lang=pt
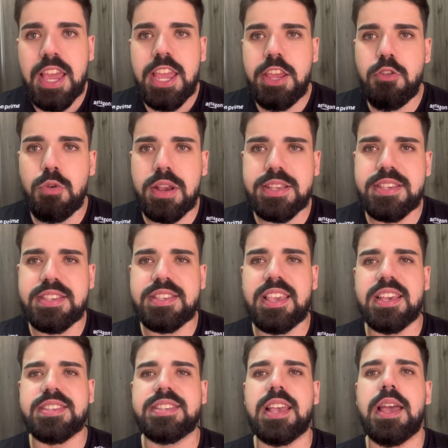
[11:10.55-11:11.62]
E nunca se
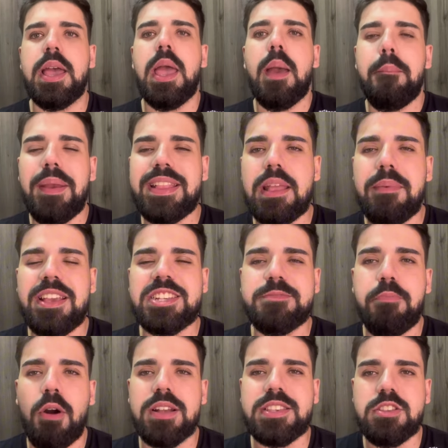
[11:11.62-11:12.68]
esqueça, BTB
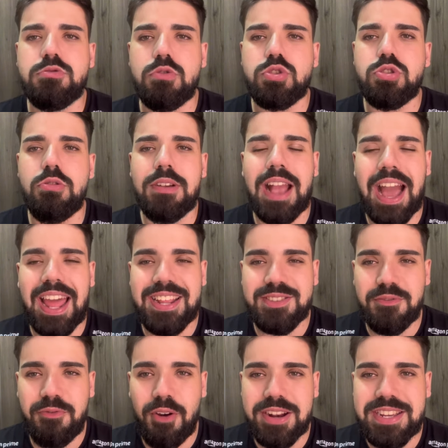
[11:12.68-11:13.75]
Esportes em todos os lugares.
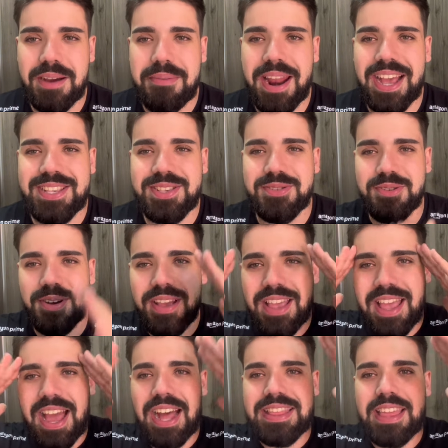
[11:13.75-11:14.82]
Um forte abraço,
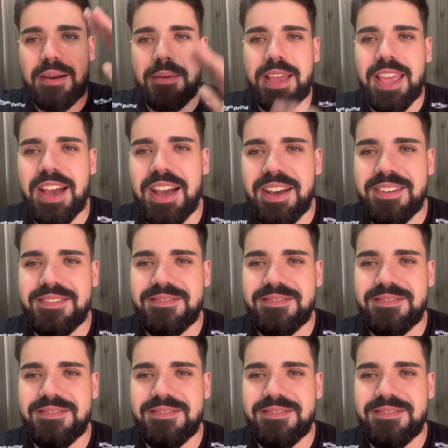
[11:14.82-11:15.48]
até amanhã!